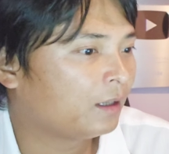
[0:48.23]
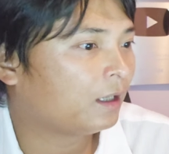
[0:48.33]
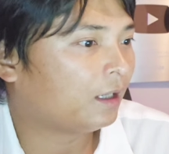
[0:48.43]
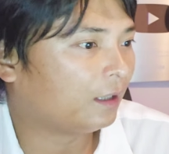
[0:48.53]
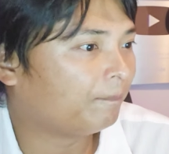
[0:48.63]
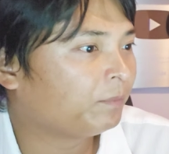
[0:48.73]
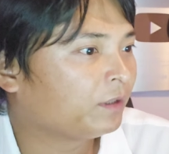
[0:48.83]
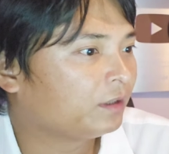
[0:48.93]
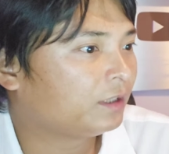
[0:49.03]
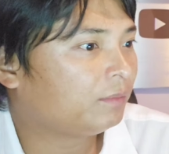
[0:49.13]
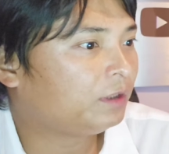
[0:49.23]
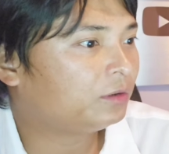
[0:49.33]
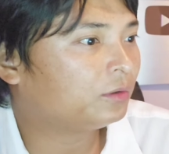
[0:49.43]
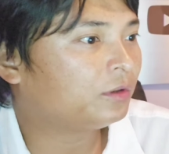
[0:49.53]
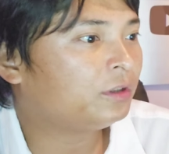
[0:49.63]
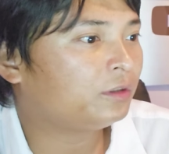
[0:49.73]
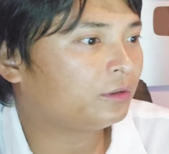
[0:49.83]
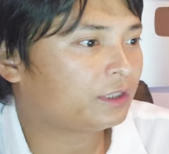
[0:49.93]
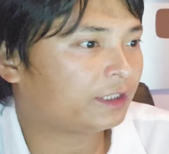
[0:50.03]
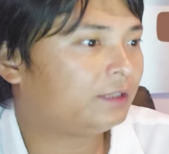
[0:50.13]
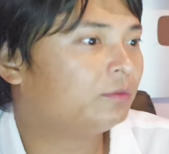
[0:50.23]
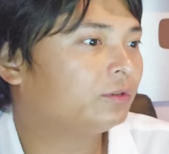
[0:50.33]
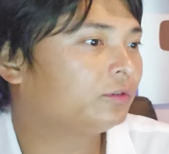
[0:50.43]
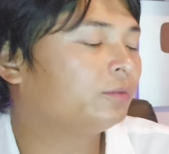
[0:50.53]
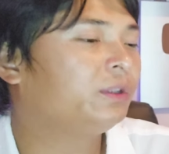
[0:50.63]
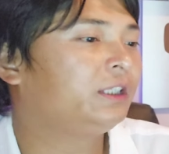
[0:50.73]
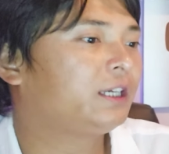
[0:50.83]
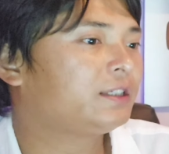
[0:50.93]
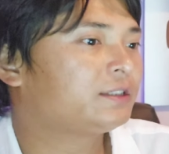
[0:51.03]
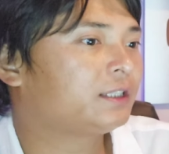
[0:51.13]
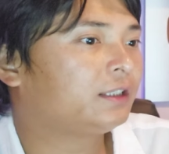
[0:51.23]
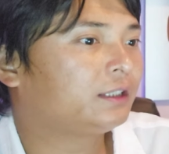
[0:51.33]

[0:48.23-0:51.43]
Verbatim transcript: はい。で、ビットコイン先物の未決済